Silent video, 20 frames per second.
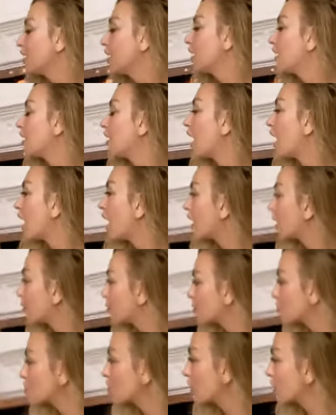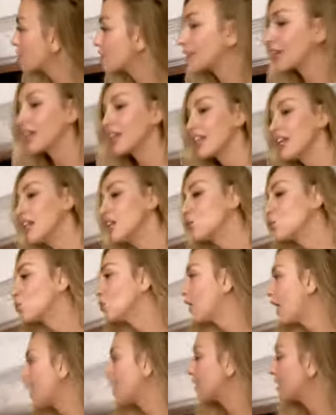Аля, пожалуйста, или
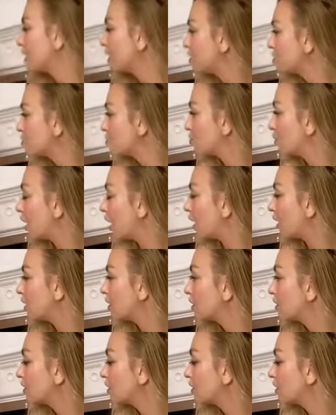туда, или сюда.